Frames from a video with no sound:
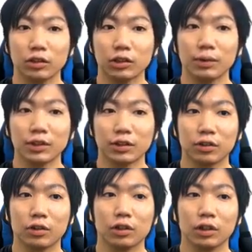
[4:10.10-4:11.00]
そうします
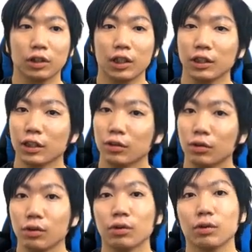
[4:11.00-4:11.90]
と、検
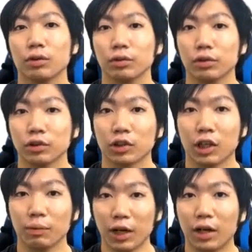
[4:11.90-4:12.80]
索方法を
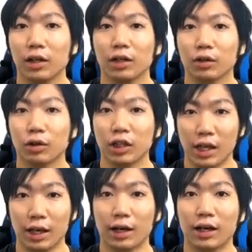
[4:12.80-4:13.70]
除けば、これ
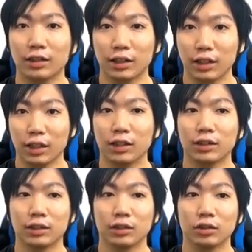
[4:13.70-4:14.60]
で完成
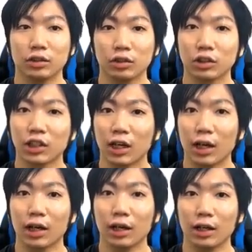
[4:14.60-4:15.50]
です。そうした
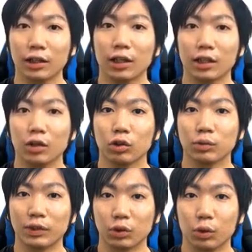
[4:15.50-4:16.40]
ら、エンターキーを
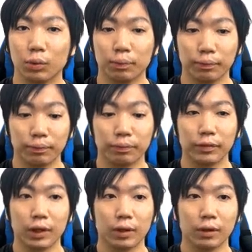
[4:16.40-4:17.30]
押しましょ
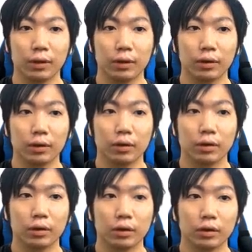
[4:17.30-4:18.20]
う。